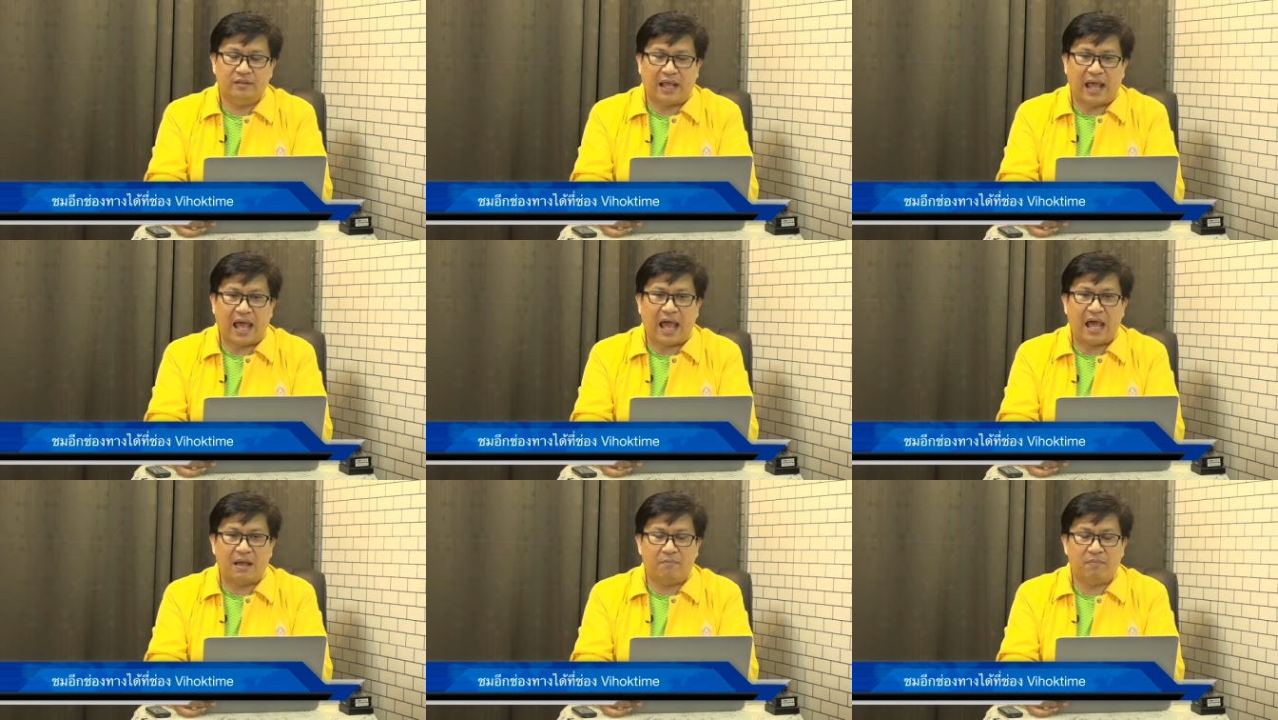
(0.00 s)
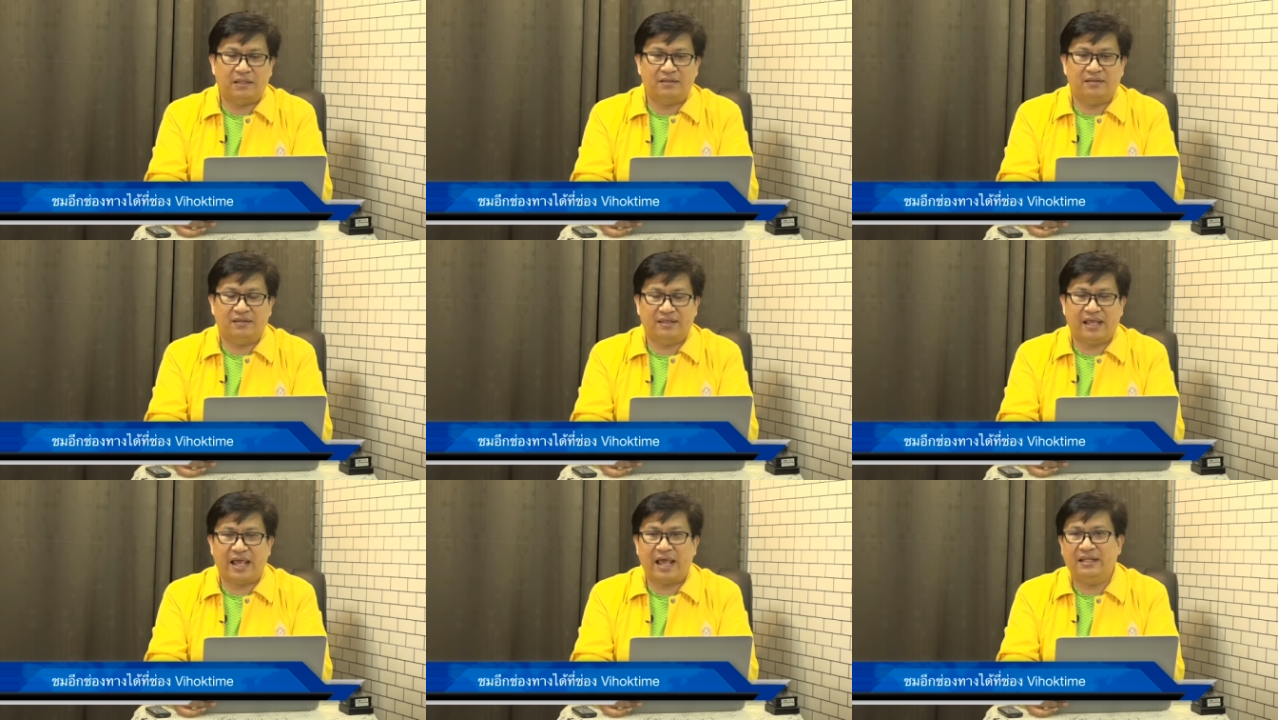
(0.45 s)
ถ้ามา
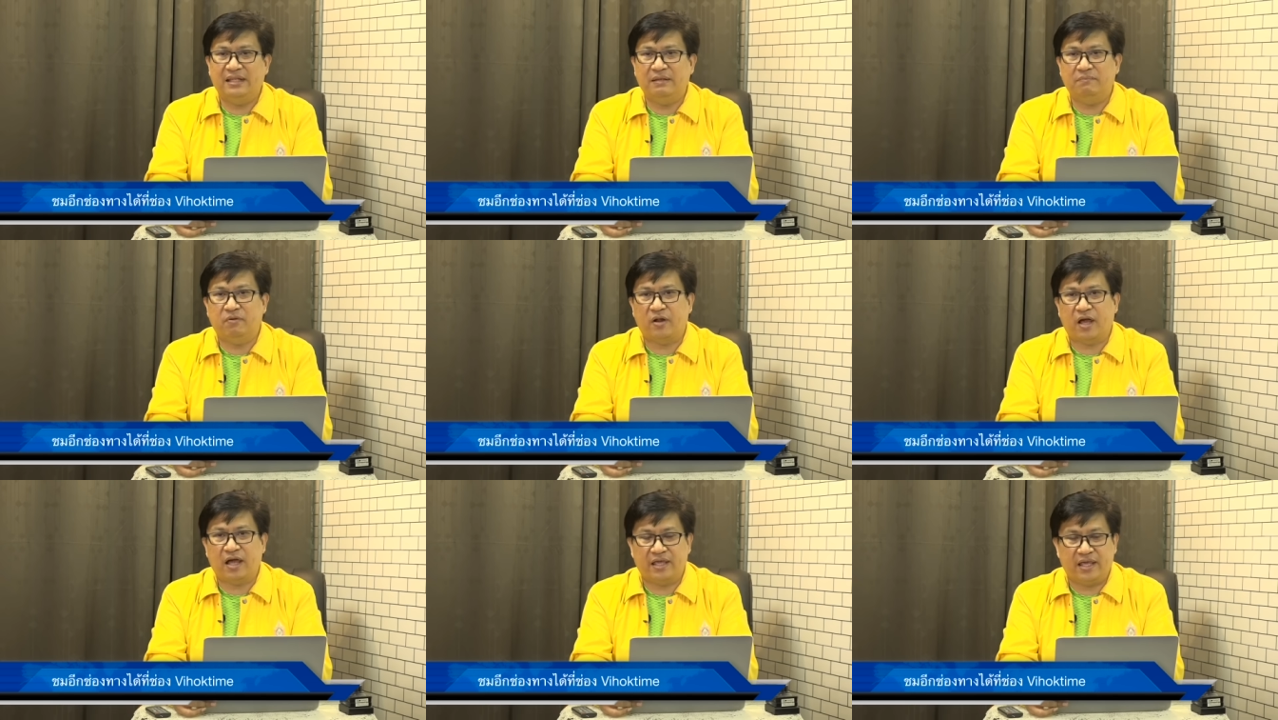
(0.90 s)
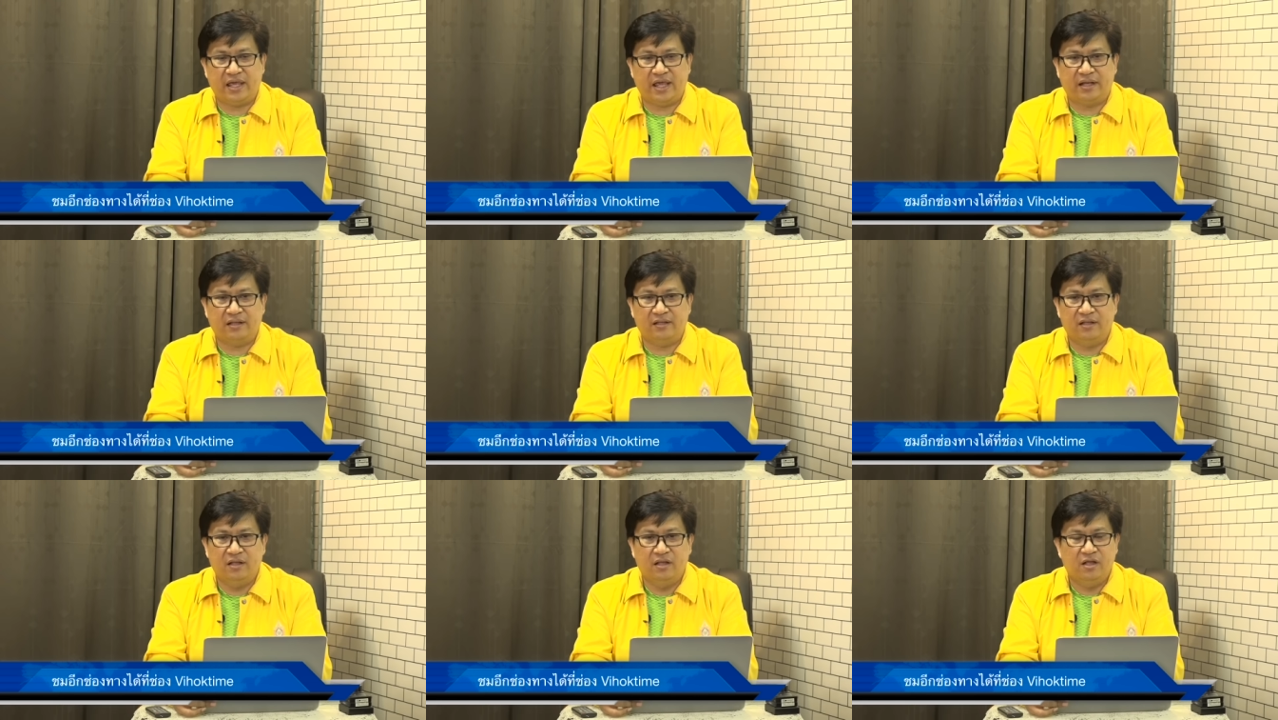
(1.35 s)
แก้ที่ปลายเห
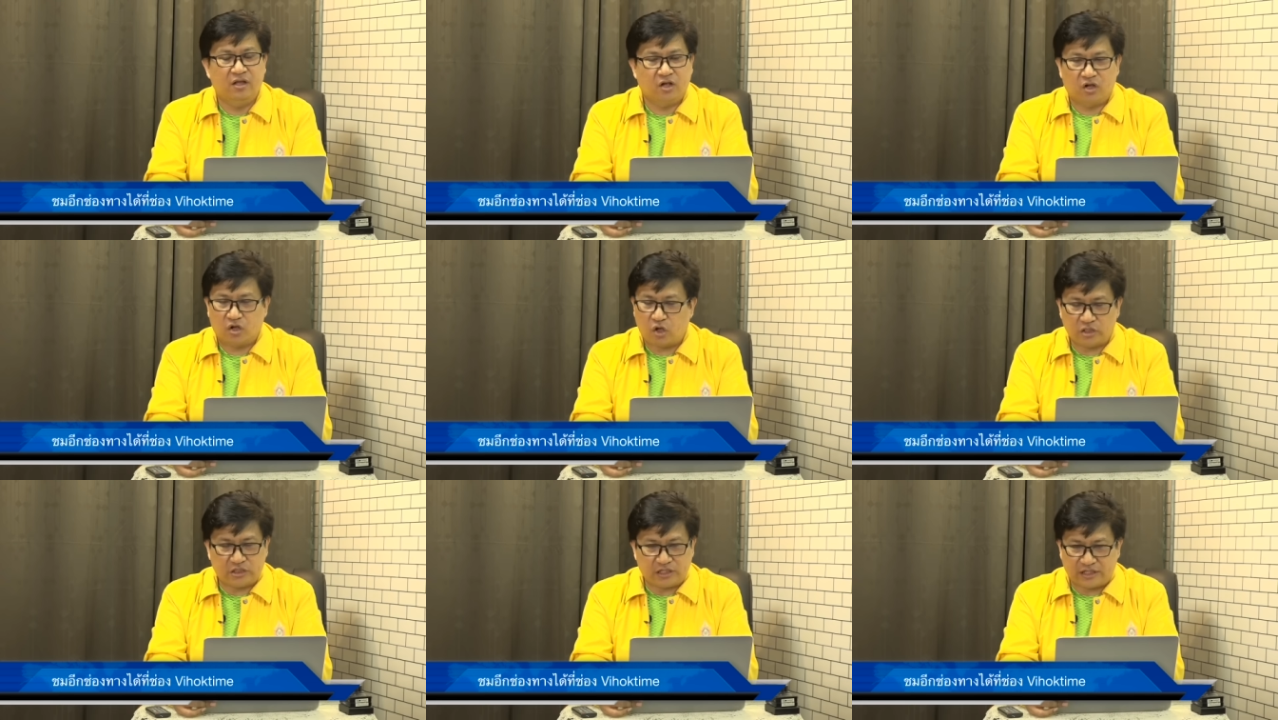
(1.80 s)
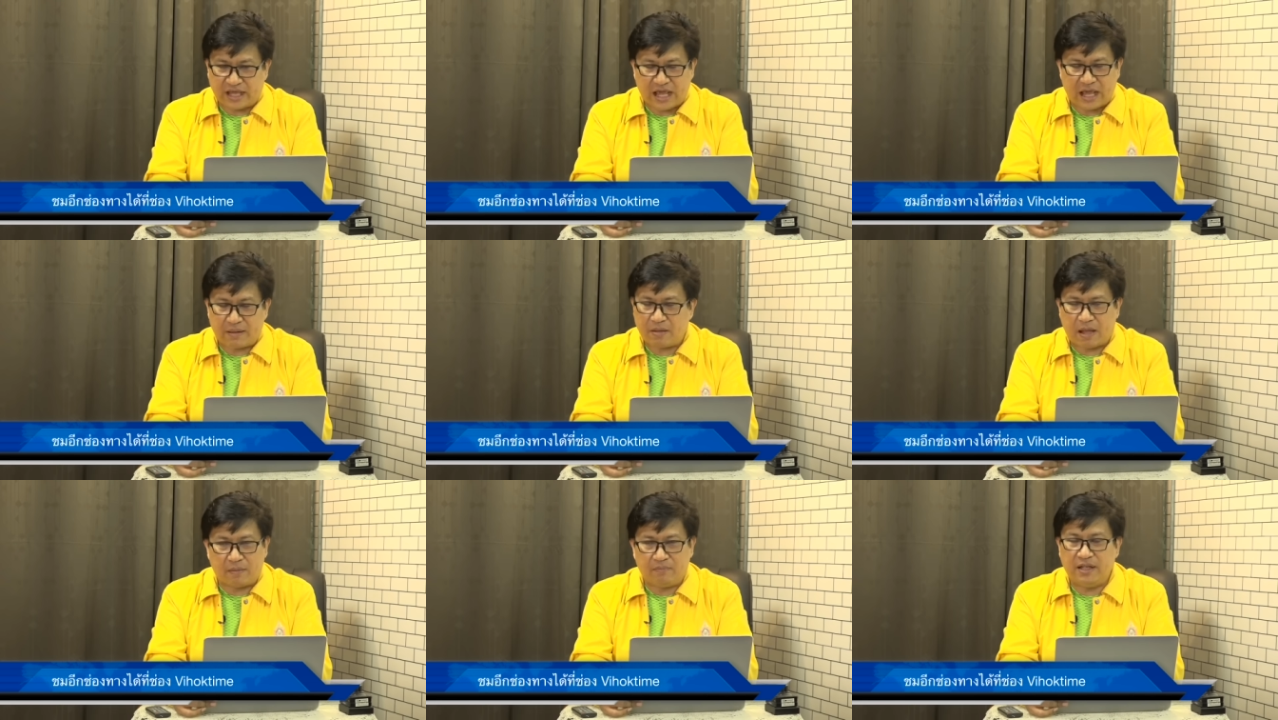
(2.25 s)
ตุก็จะแก้
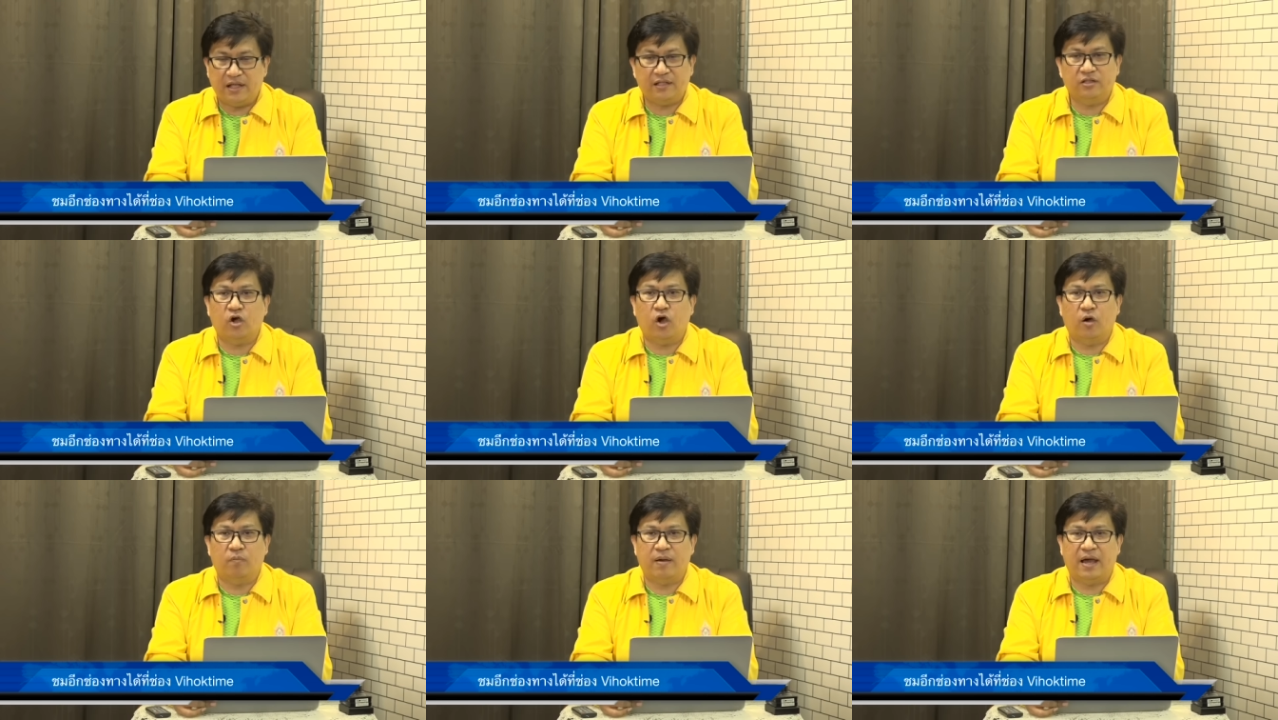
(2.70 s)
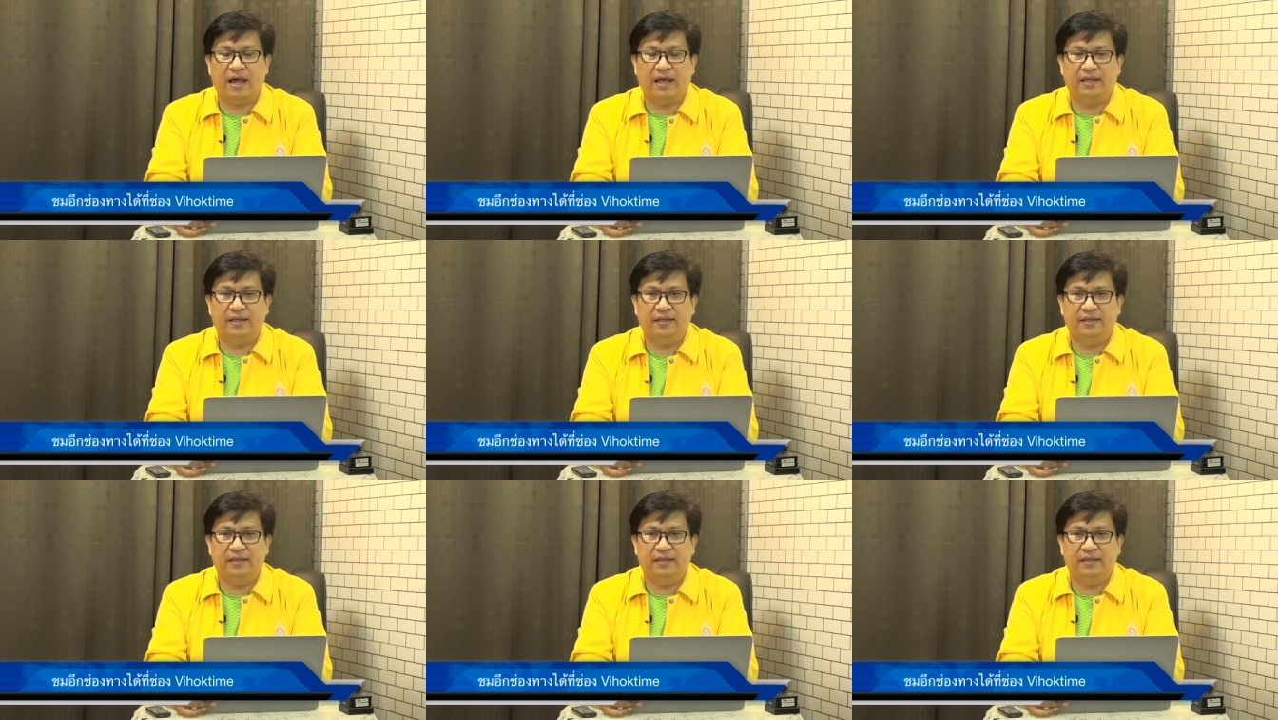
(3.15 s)
แบบนี้ต่อไป